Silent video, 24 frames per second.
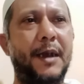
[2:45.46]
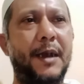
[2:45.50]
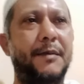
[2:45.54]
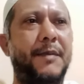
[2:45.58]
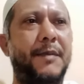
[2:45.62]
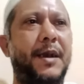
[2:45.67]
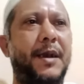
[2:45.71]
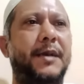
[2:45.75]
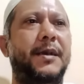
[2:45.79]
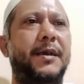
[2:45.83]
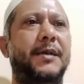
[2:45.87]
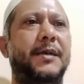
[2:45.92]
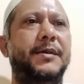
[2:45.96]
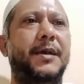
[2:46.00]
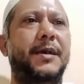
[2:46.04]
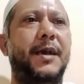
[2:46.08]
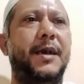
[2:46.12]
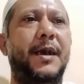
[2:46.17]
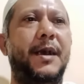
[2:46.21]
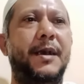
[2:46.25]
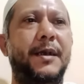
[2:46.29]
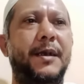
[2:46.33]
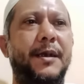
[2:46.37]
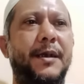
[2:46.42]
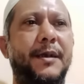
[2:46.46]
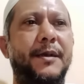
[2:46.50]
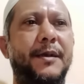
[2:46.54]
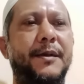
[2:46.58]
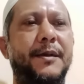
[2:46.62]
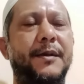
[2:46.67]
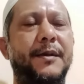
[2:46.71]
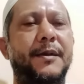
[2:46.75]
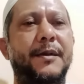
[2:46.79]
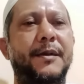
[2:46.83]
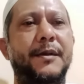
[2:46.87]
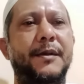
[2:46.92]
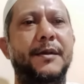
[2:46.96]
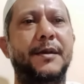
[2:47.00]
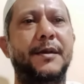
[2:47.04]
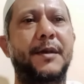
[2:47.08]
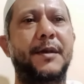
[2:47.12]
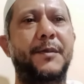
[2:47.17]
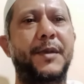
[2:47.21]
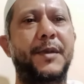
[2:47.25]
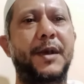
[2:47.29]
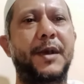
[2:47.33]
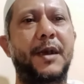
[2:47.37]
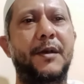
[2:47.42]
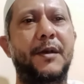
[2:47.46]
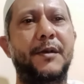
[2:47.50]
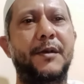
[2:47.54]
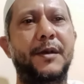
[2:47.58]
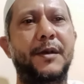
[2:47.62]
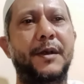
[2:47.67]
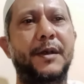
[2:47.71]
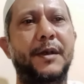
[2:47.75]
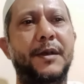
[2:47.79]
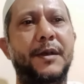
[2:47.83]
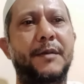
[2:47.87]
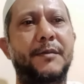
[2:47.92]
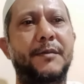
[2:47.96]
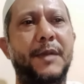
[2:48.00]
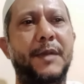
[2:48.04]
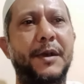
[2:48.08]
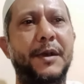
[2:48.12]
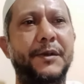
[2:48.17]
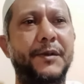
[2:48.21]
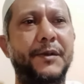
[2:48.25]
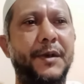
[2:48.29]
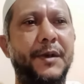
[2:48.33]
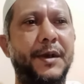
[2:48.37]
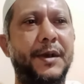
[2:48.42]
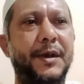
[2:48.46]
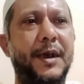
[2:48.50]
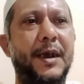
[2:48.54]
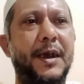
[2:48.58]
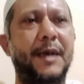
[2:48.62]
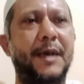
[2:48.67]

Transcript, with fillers: apabila orang itu mencapai tingkat keyakinan